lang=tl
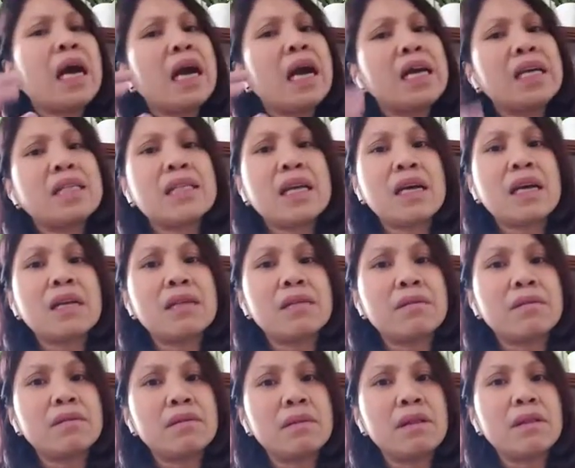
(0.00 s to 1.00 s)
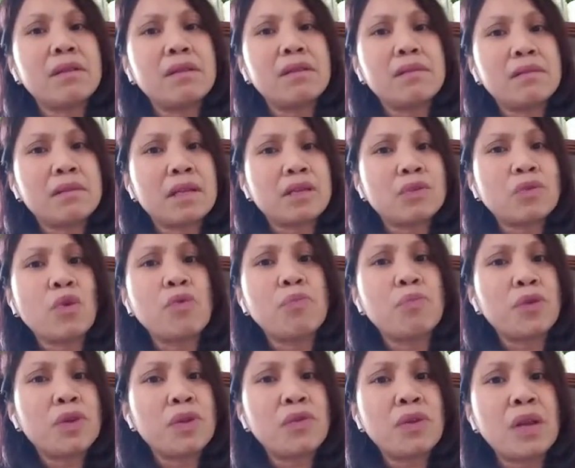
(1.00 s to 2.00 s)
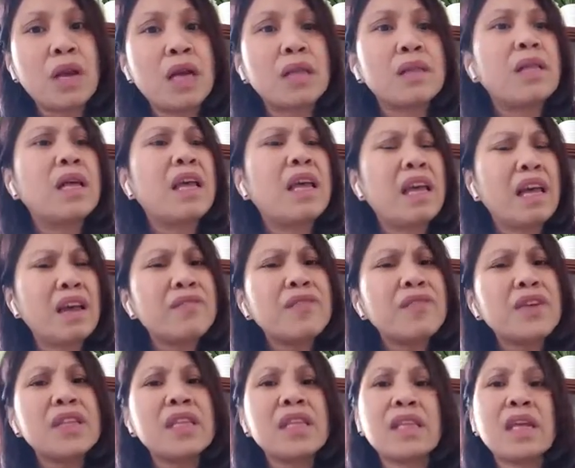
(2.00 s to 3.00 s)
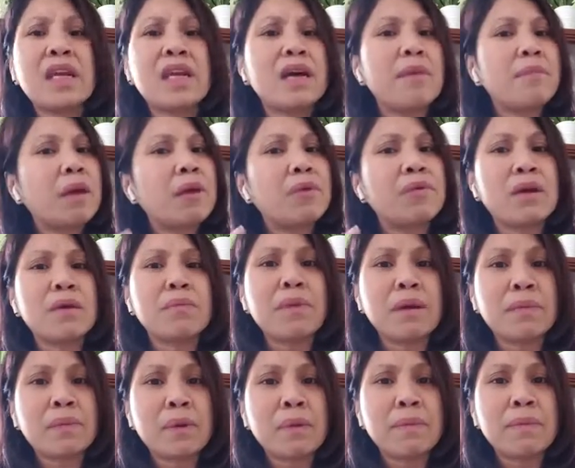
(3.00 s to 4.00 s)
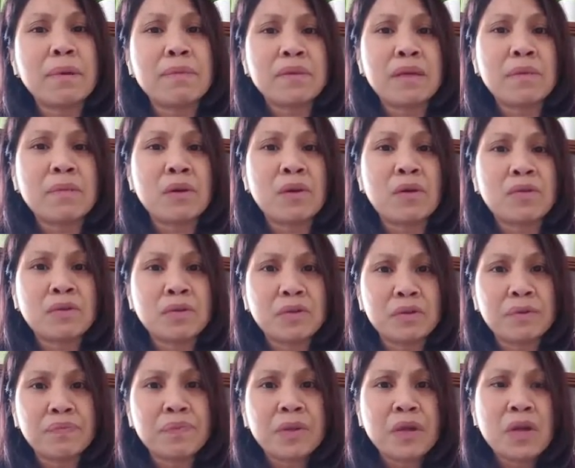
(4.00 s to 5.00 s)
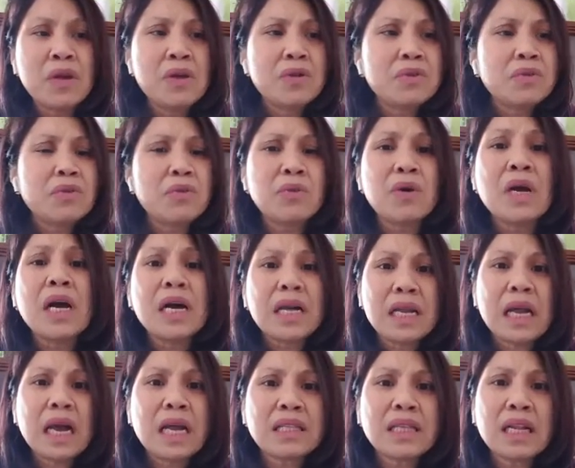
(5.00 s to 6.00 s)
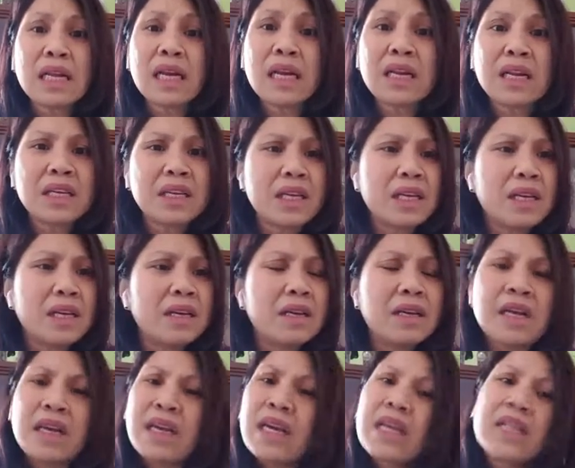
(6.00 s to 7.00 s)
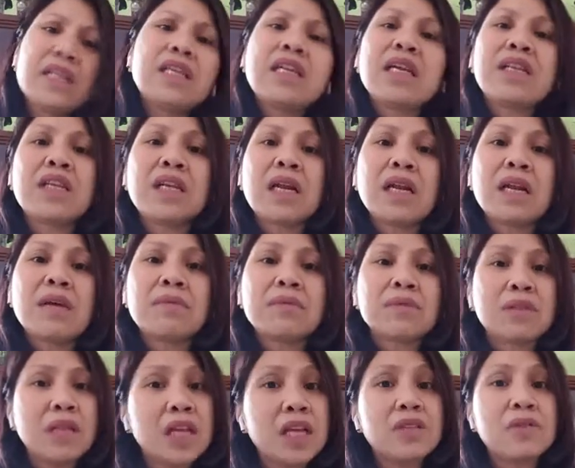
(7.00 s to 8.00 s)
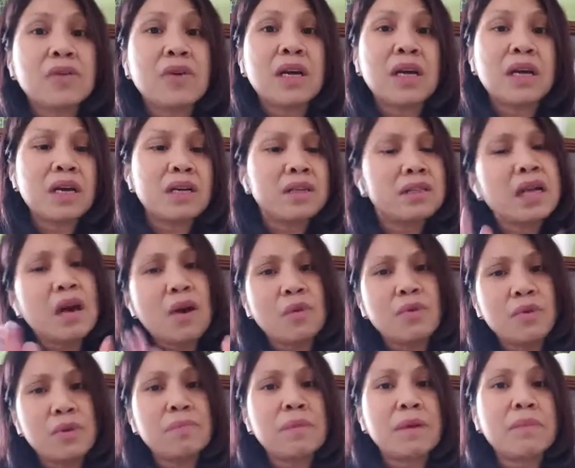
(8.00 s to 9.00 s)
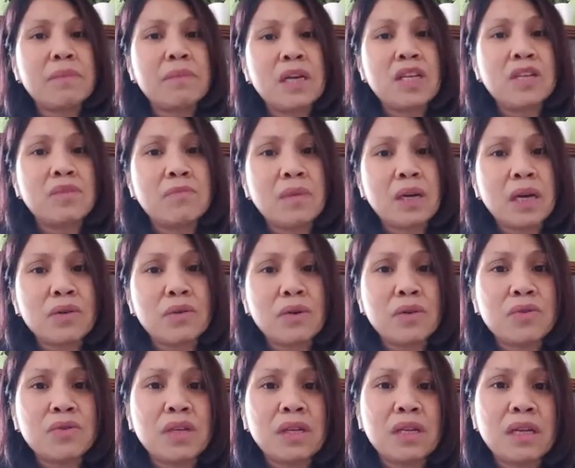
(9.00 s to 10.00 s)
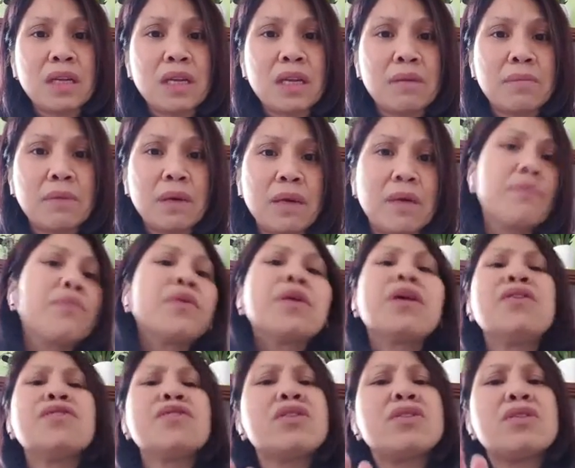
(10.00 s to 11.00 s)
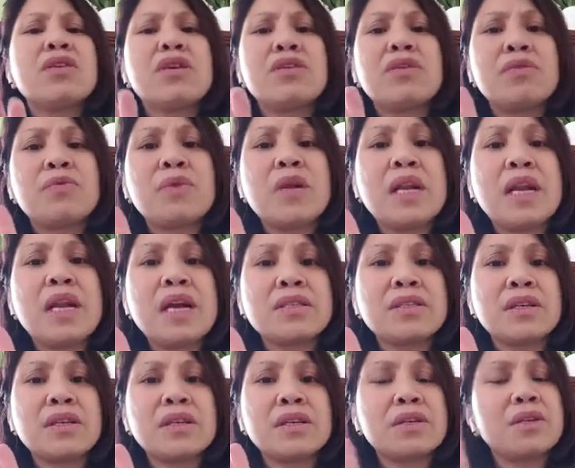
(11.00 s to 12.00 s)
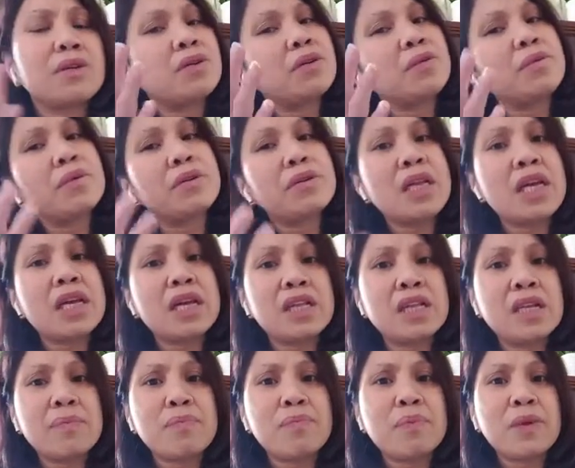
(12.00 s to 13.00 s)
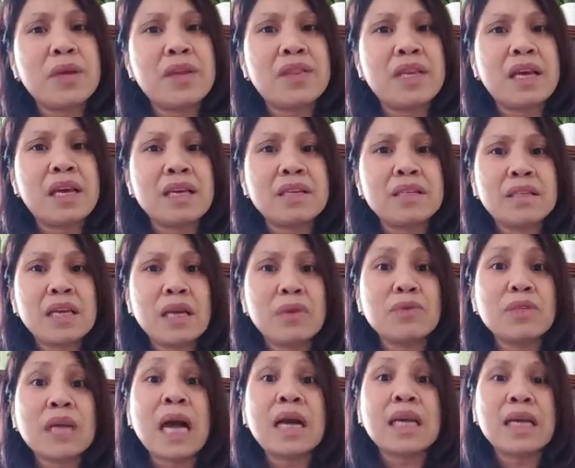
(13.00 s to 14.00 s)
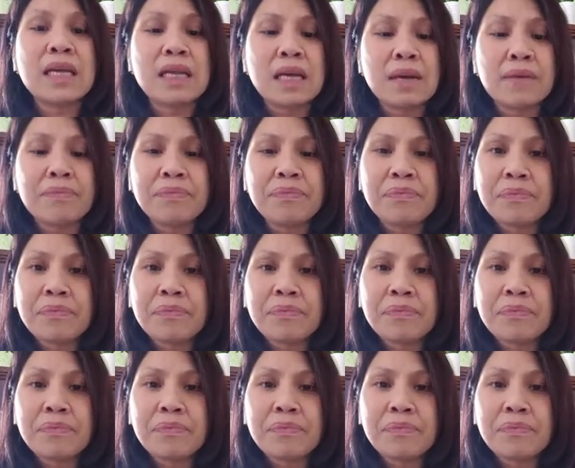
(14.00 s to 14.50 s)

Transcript: kahit na na-solve mo na yung lahat, everyday talaga meron kang mga problems and encounter. So, lahat talaga langging. Hindi natin alam later lang. Now, mag, mag ano kayo dyan langging, mag just uh, relax and uh, take a deep breath, yes. Ganun sa akin ha.